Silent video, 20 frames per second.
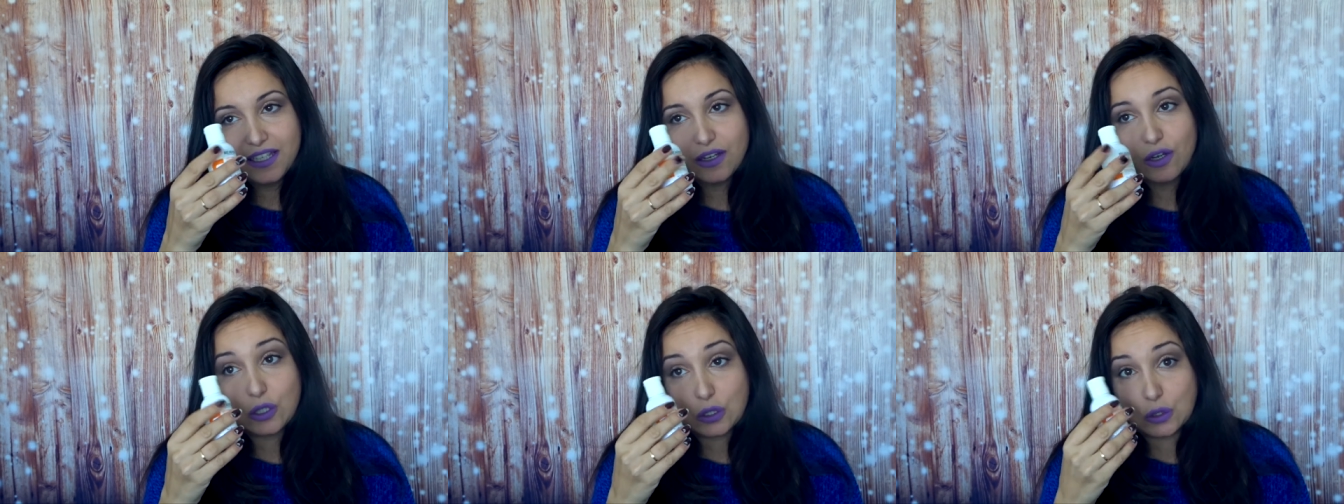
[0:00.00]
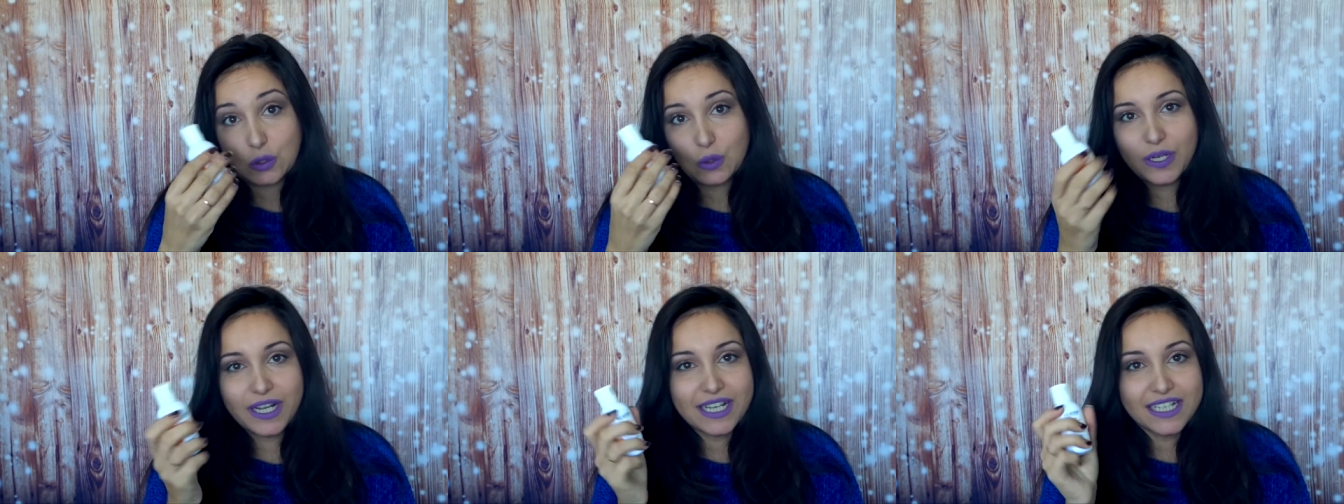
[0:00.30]

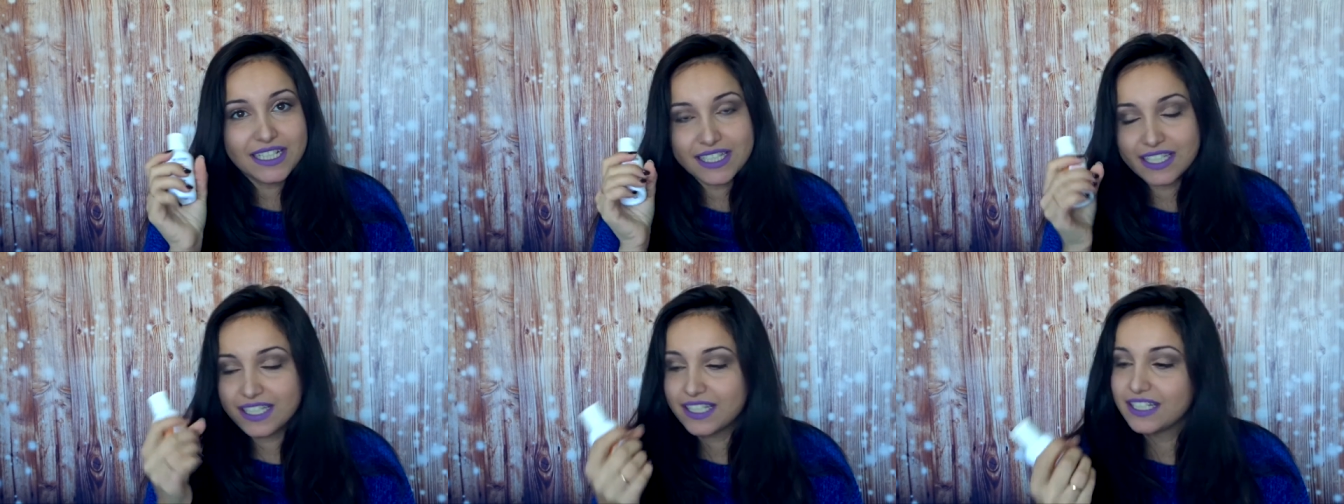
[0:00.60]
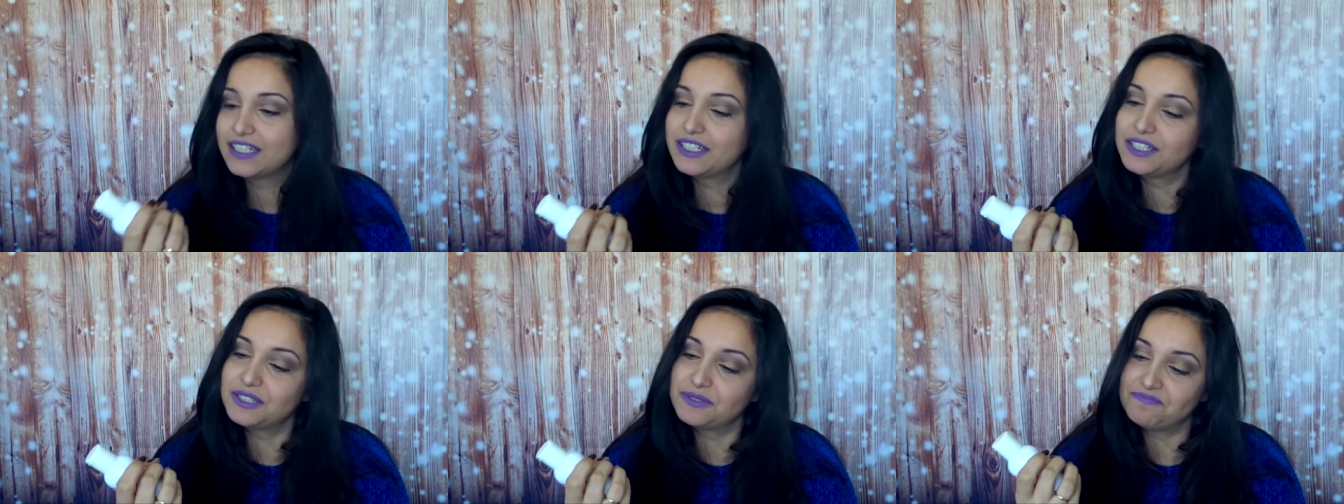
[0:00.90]
oscuras,
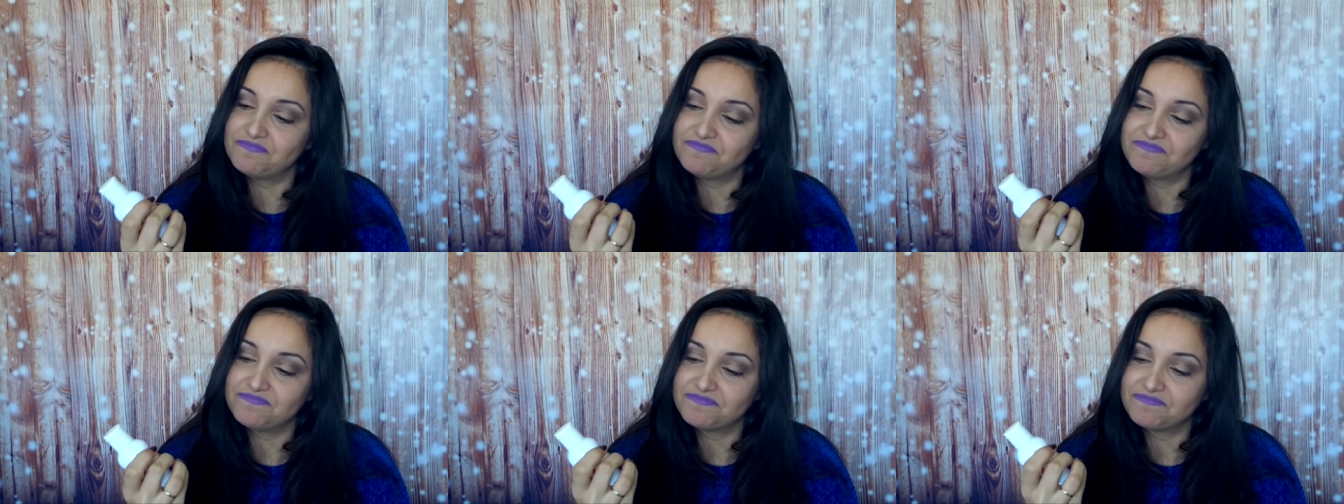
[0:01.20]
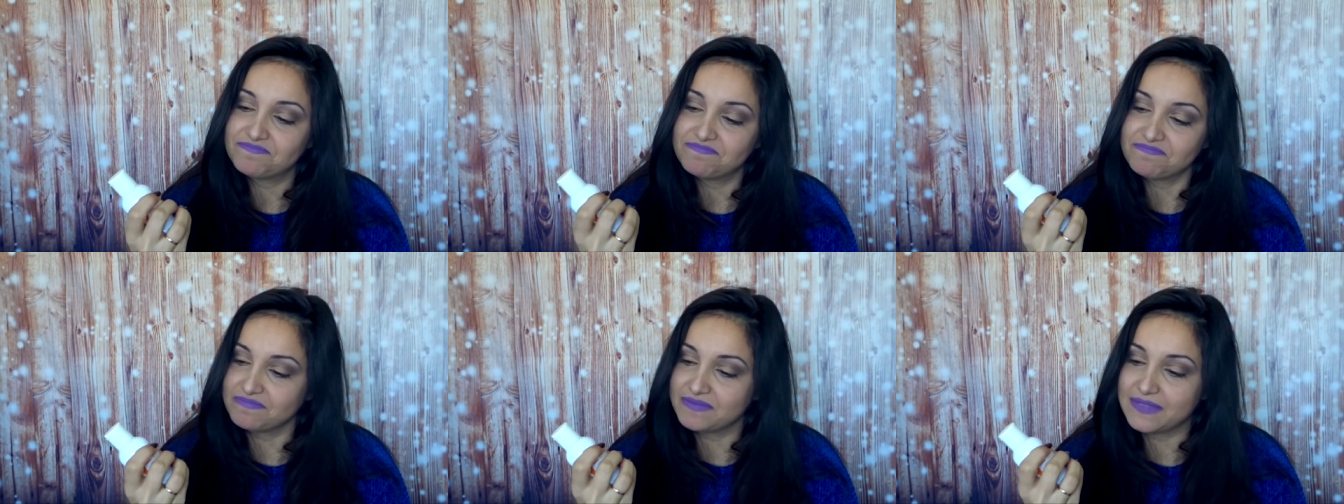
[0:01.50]

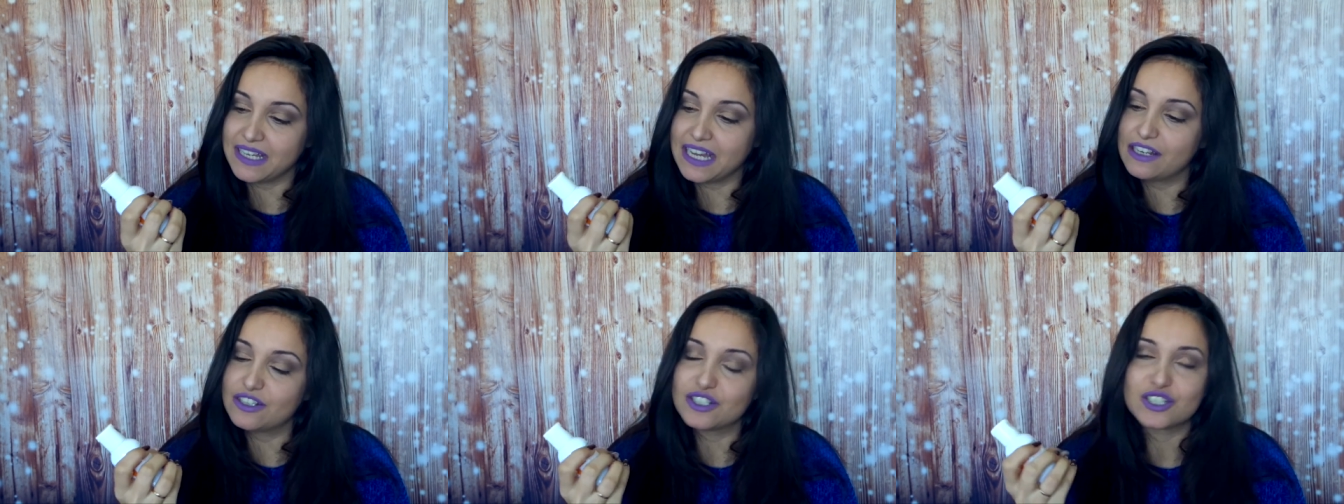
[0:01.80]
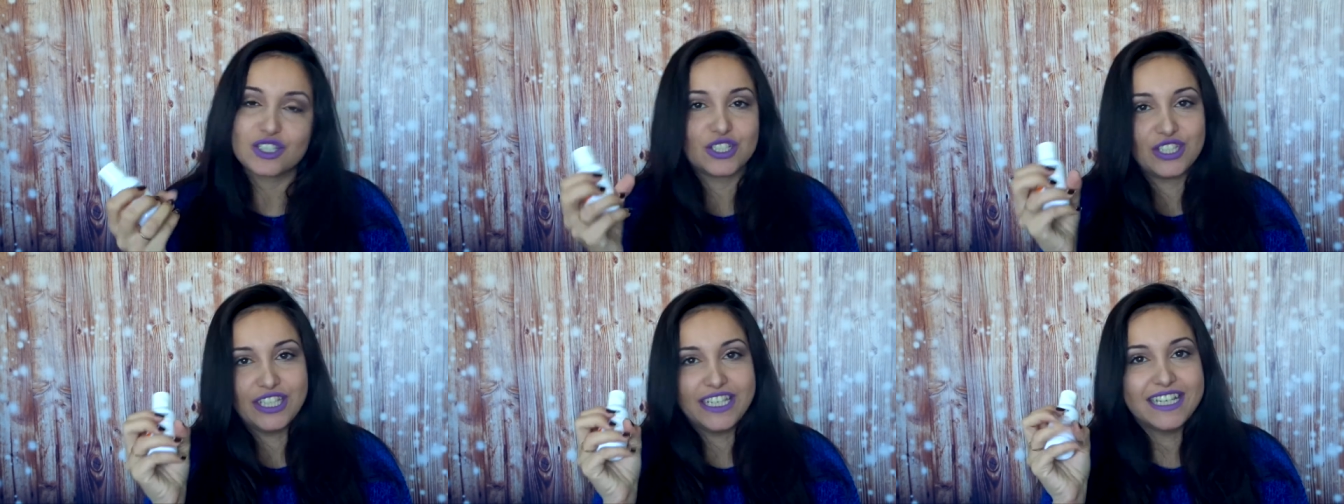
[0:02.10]
a
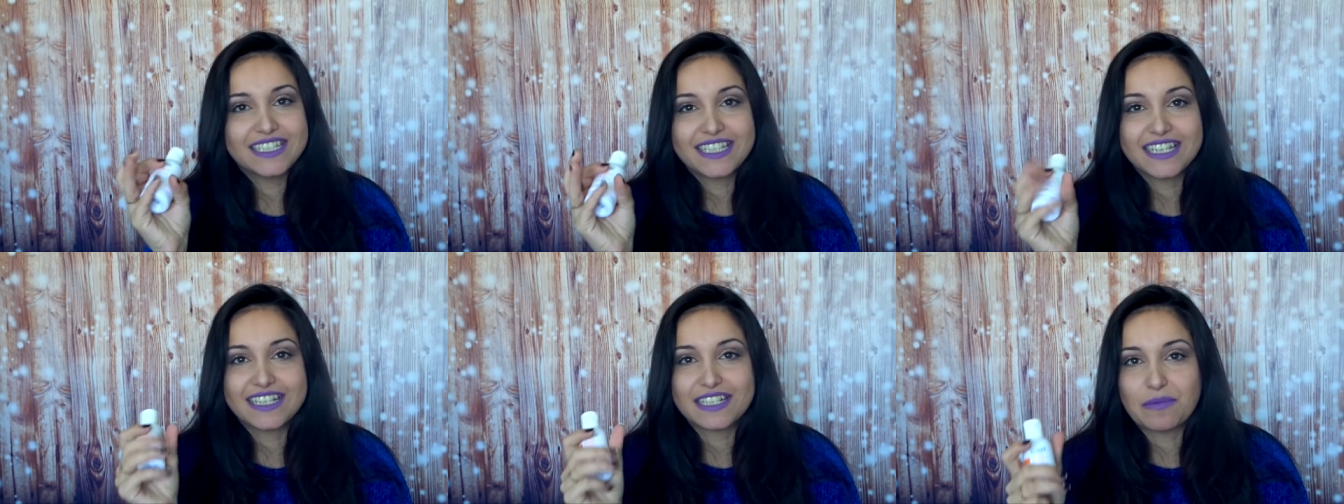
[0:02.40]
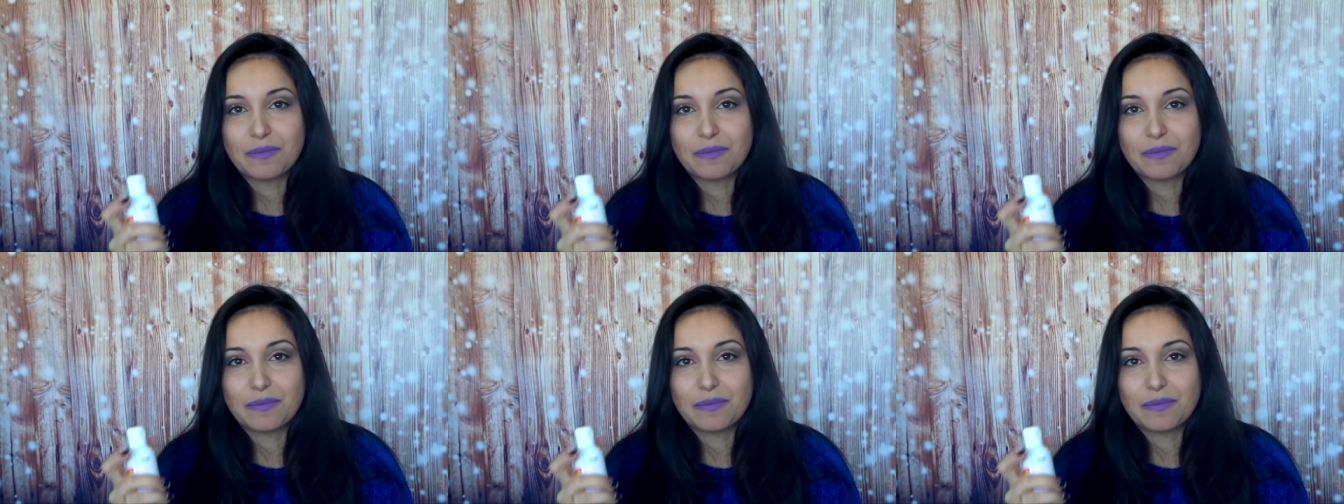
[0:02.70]
los dos días ya